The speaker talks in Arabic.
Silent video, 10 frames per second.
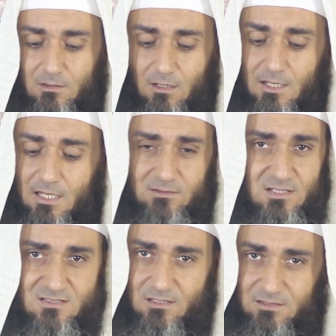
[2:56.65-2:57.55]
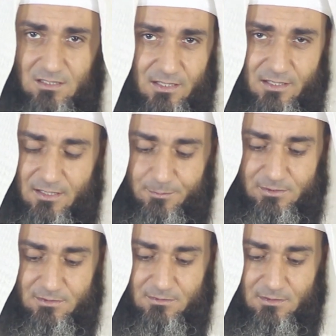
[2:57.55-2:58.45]
قال لن تستطيع يا
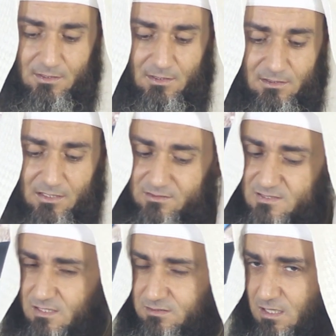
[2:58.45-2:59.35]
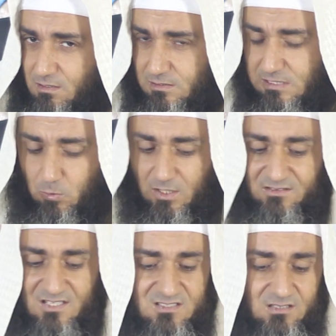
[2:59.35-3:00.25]
أبي لن تستطيع قتلي
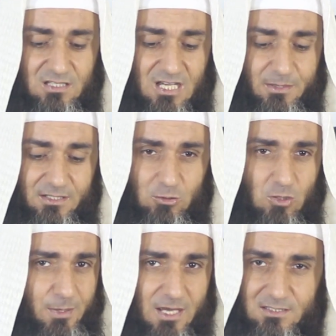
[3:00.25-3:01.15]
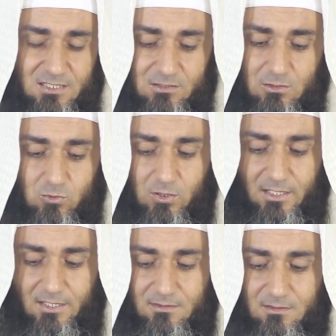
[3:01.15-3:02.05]
ولن تستطيع منعي وابعادي عن
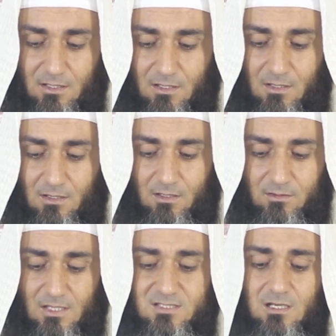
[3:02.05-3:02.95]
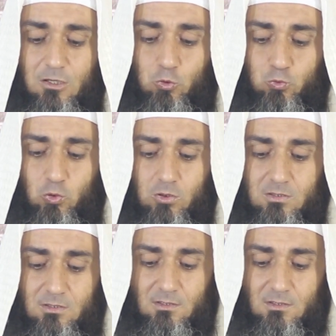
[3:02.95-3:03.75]
القرآن نظر الحضور